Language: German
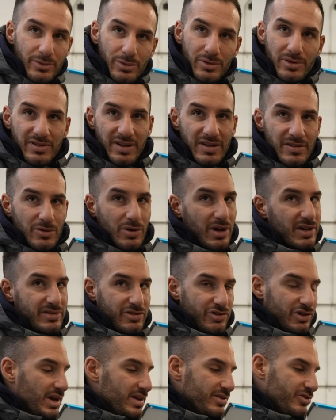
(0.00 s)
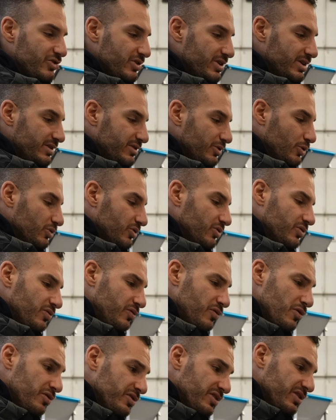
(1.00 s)
So einen Sensor hast du ganz schnell getauscht.
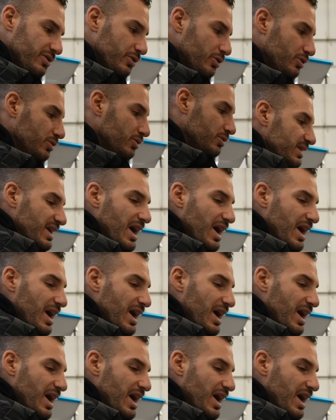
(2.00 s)
Ja. 50 Euro.